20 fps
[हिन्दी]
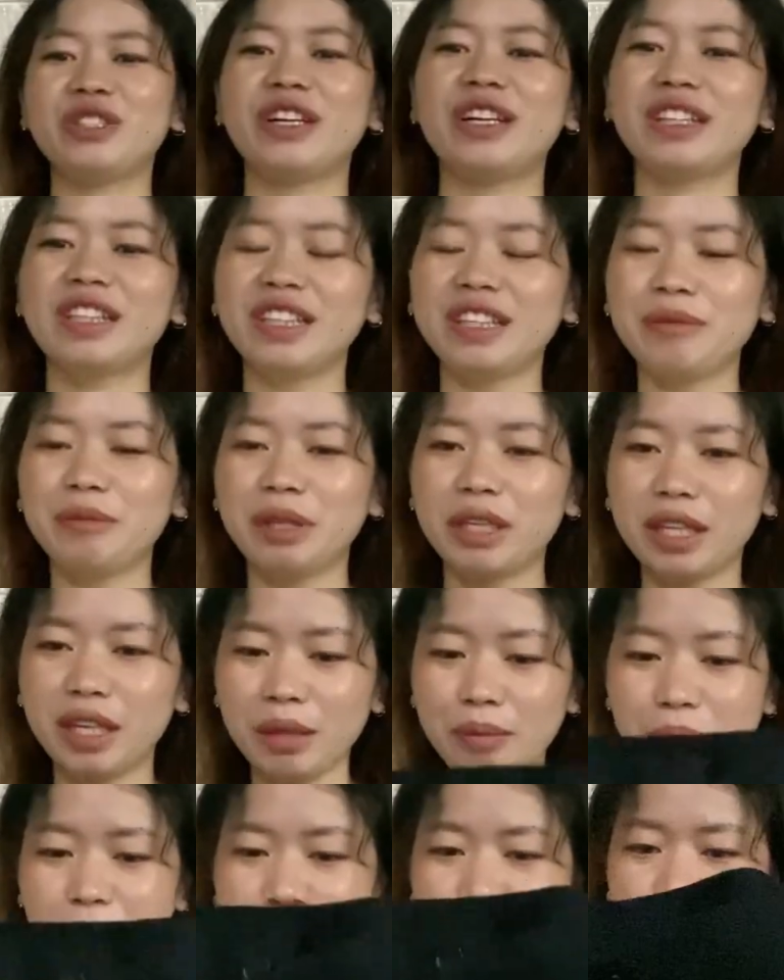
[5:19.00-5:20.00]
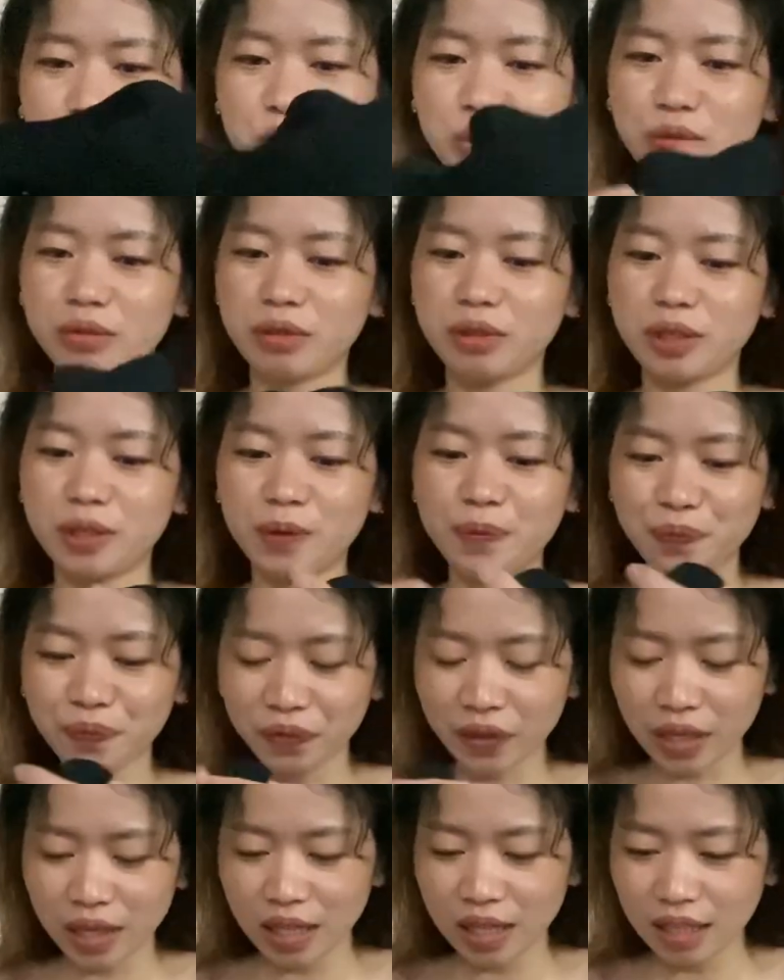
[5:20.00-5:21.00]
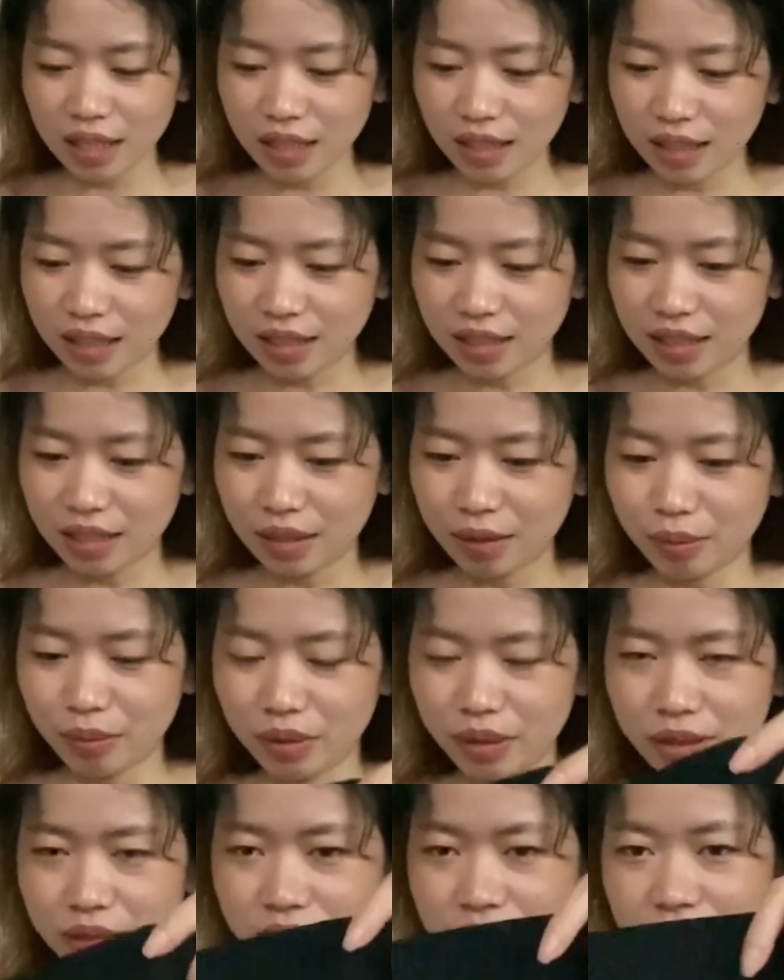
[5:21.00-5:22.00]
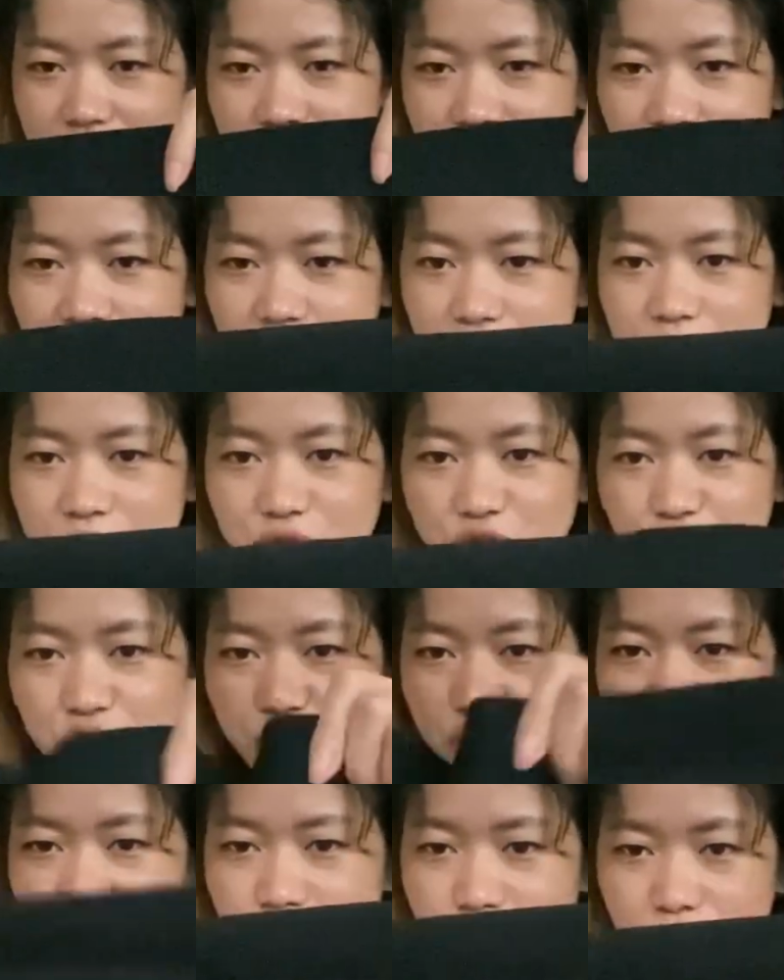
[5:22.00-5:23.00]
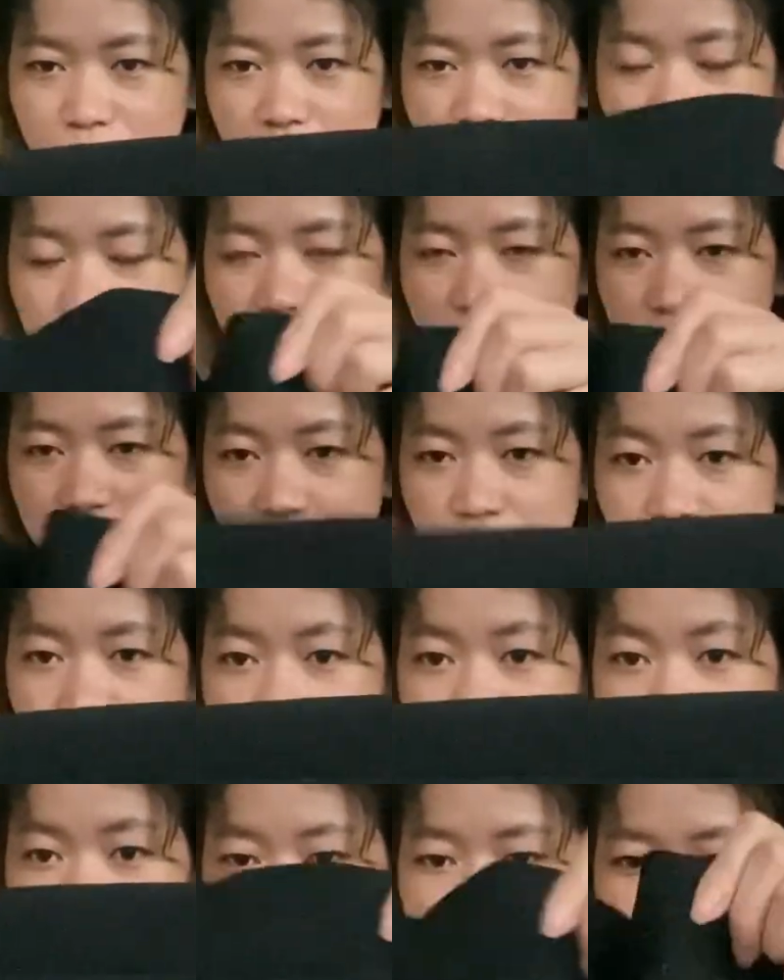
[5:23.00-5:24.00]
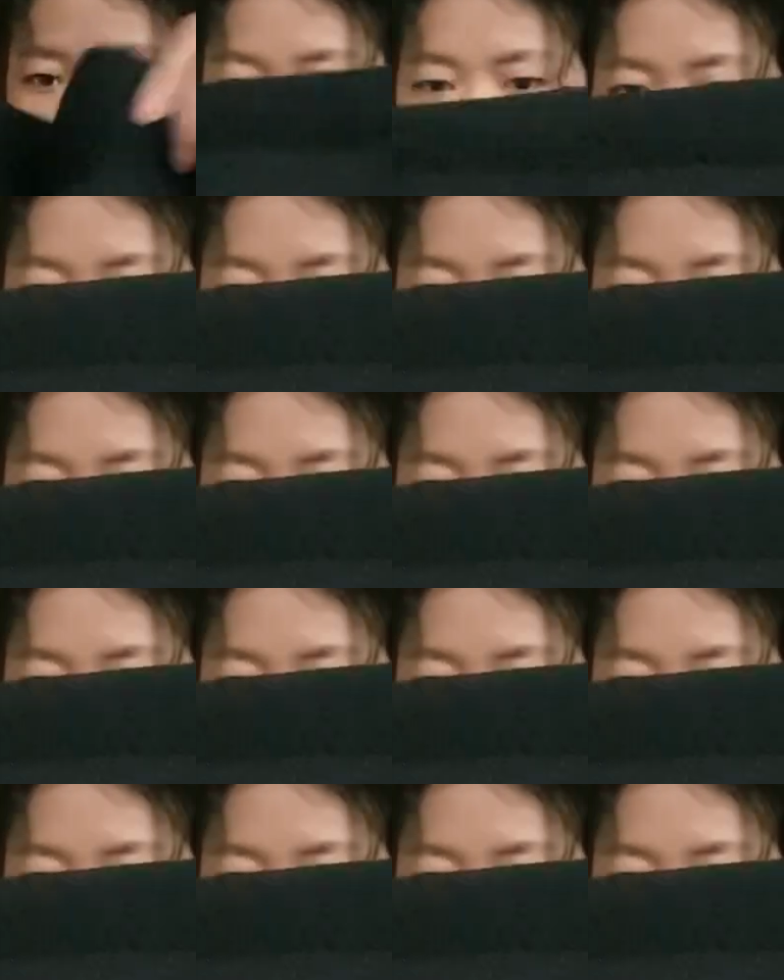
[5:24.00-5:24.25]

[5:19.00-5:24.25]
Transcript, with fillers: शायद ये मैं नहीं पहन सकूँगी बट ये स्ट्रेचेबल है स्लाइटली